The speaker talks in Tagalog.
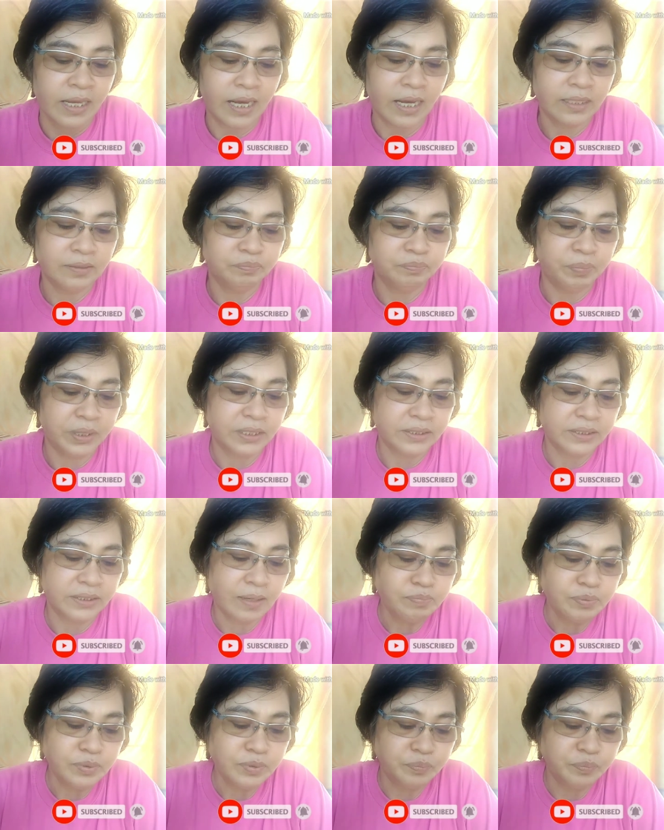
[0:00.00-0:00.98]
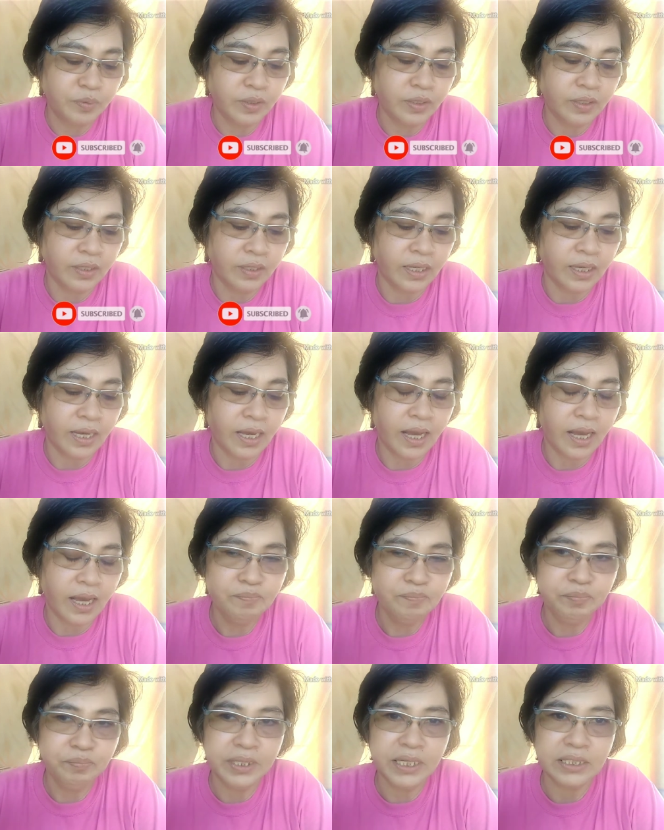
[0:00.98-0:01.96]
at pagkatapos po
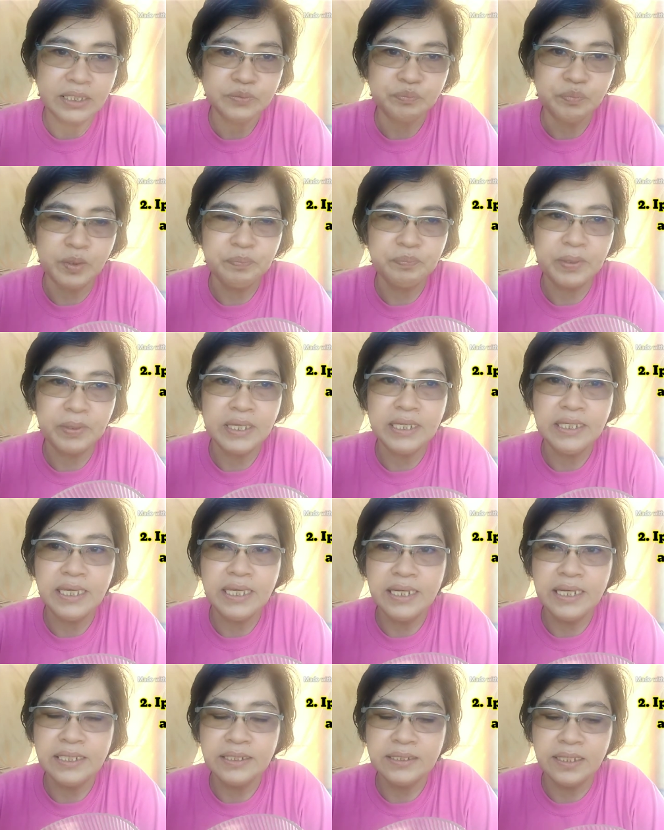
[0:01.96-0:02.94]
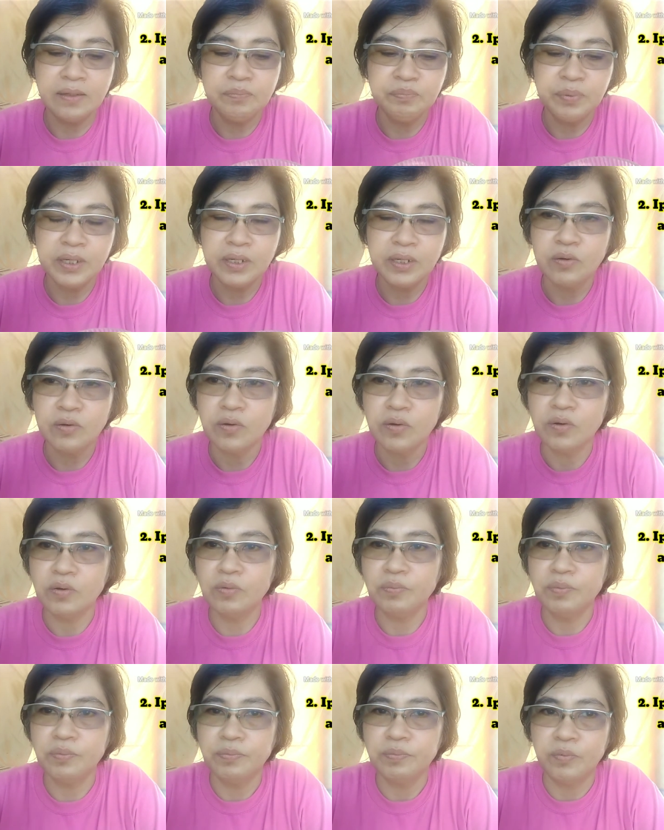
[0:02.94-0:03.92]
ang po ay pagigiling din
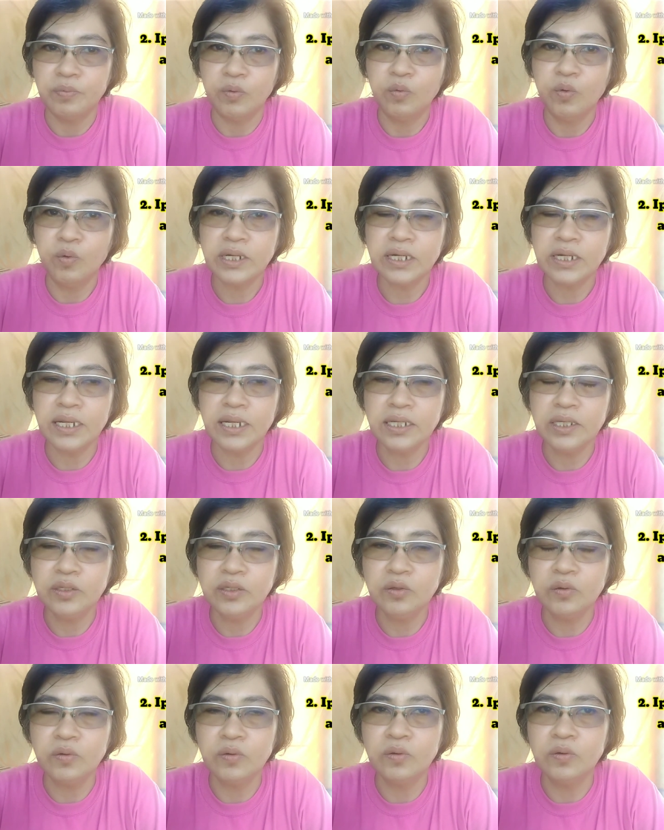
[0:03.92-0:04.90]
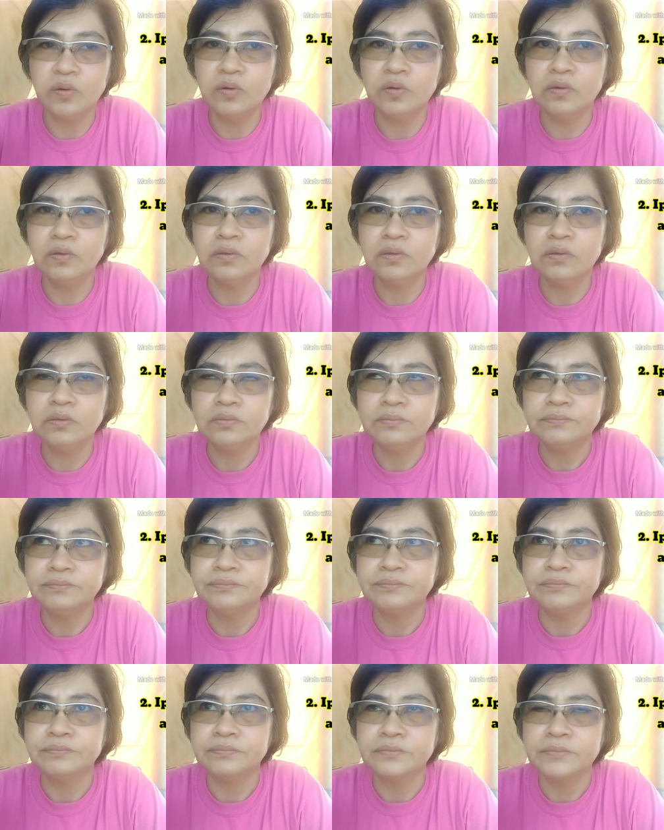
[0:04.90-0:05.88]
pero wag na ninyong
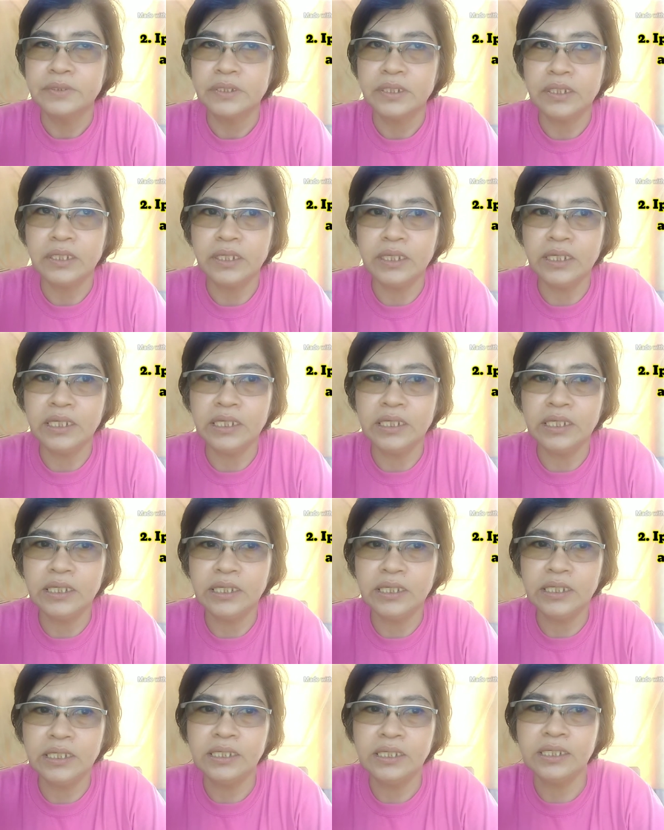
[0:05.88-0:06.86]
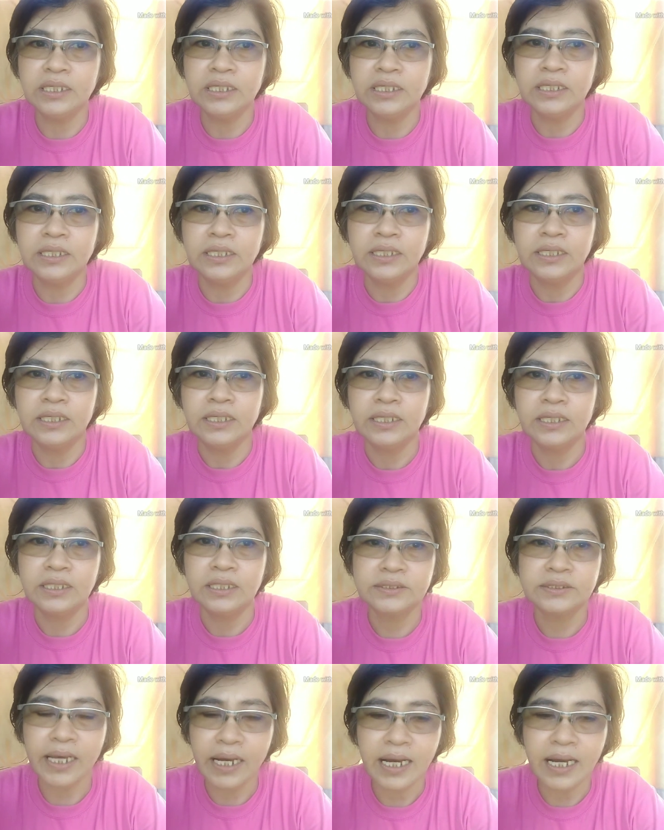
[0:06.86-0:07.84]

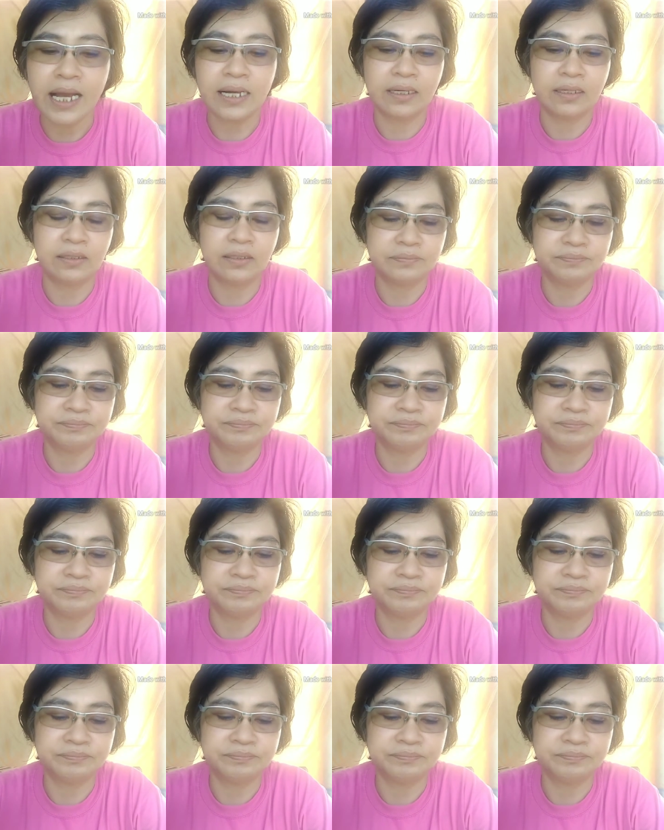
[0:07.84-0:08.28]
isangag